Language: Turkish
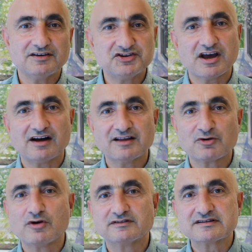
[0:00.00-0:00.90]
İçeride
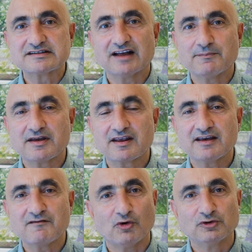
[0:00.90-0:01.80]
Reuters'ın
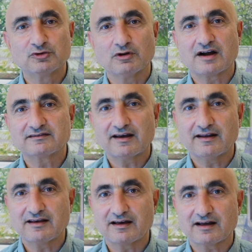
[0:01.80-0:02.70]
haberi ve onun dolar
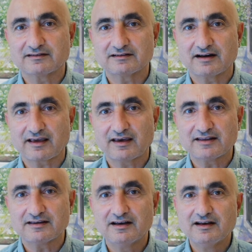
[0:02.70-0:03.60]
TL'de yarattığı
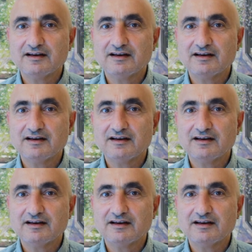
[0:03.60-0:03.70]
hareket